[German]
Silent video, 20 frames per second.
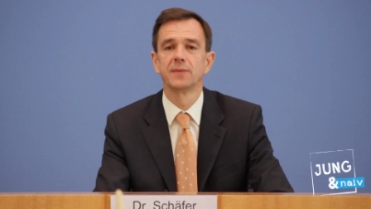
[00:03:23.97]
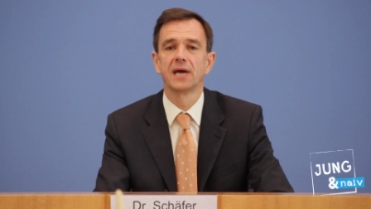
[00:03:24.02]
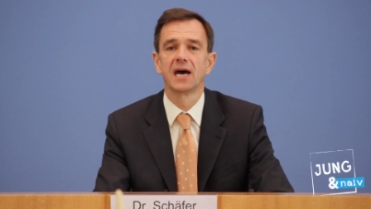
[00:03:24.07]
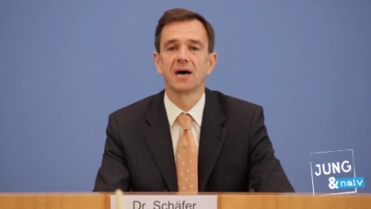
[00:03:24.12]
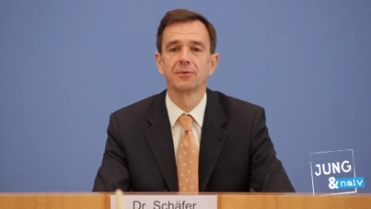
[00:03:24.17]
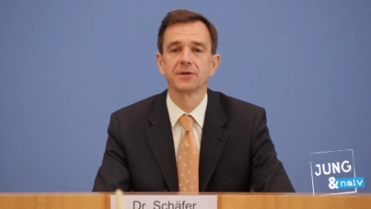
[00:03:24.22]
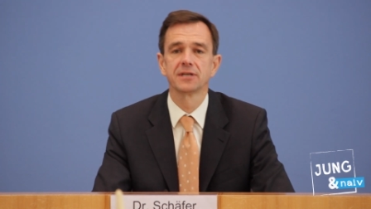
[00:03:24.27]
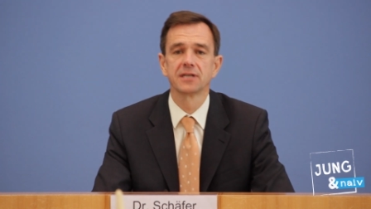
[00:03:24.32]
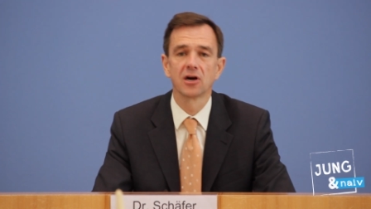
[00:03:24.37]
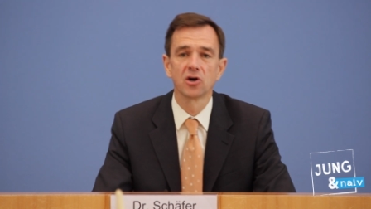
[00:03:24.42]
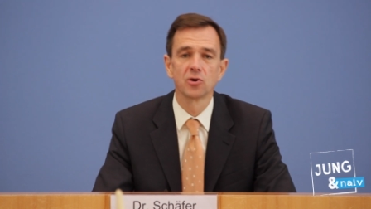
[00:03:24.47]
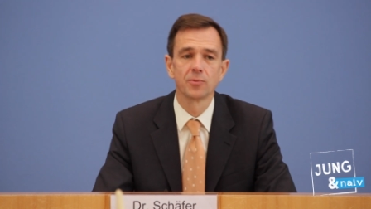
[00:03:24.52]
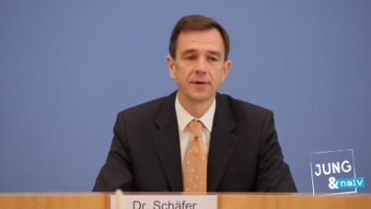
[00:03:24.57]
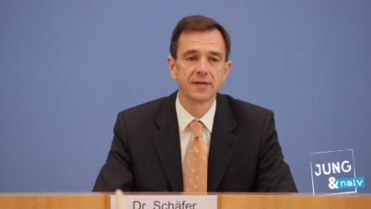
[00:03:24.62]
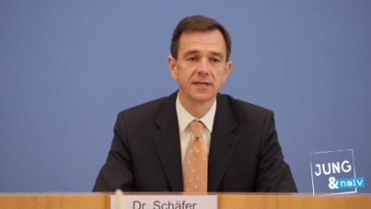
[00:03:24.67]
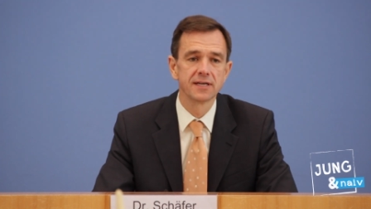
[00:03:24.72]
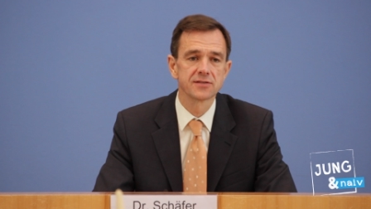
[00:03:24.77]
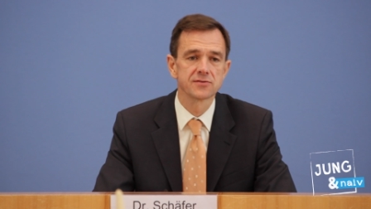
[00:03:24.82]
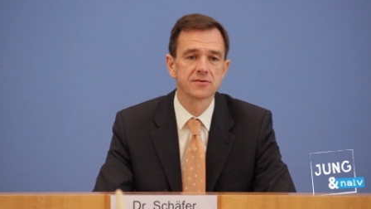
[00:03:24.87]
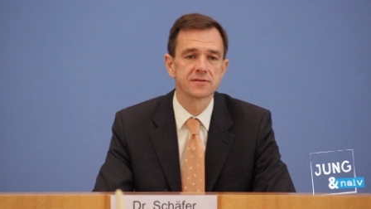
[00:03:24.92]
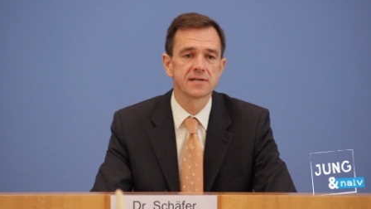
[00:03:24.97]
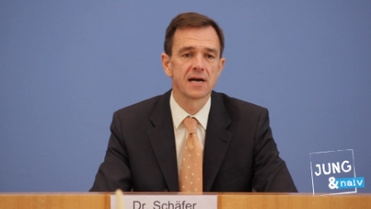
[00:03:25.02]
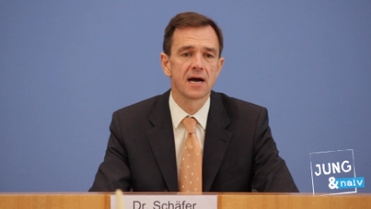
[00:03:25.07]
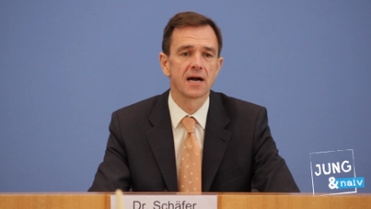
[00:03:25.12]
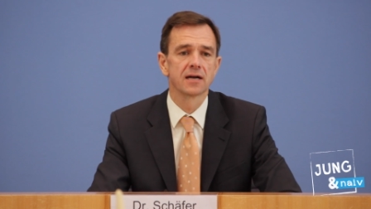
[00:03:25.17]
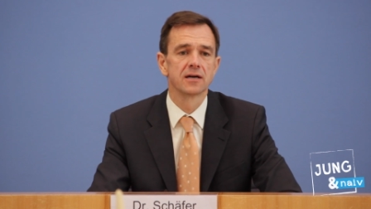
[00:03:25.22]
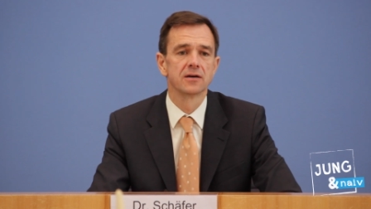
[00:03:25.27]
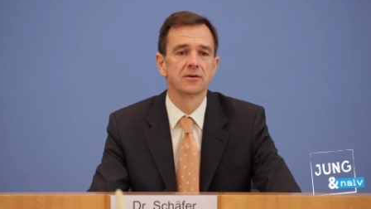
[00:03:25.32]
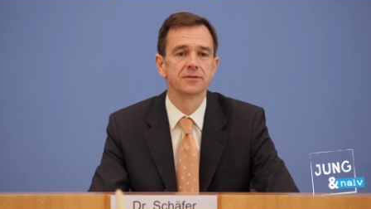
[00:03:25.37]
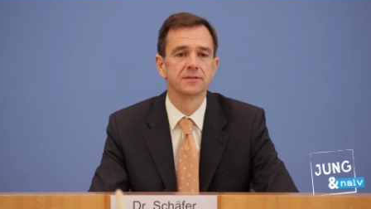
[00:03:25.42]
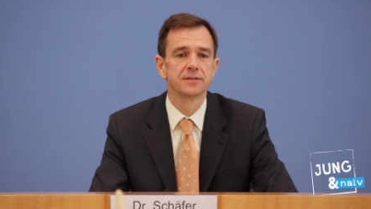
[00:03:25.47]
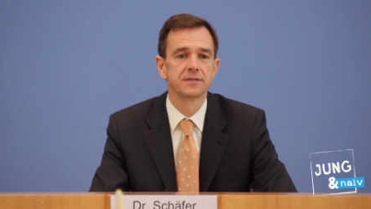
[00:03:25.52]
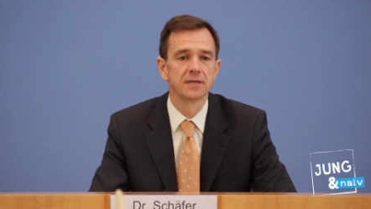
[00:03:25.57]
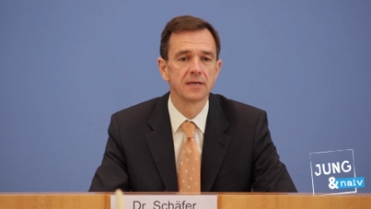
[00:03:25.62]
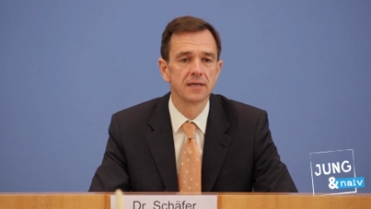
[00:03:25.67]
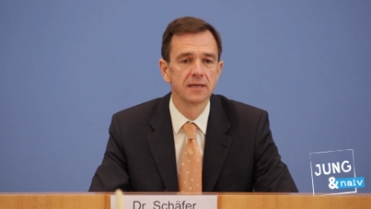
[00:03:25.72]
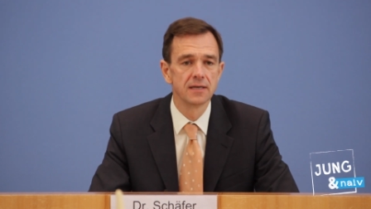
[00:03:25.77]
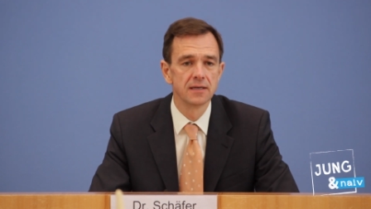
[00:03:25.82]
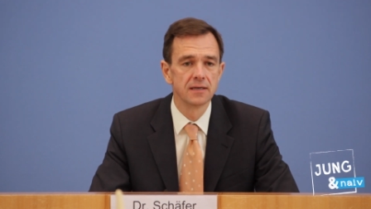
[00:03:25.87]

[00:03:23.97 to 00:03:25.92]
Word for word: Mehr habe ich darüber nicht zu sagen. Und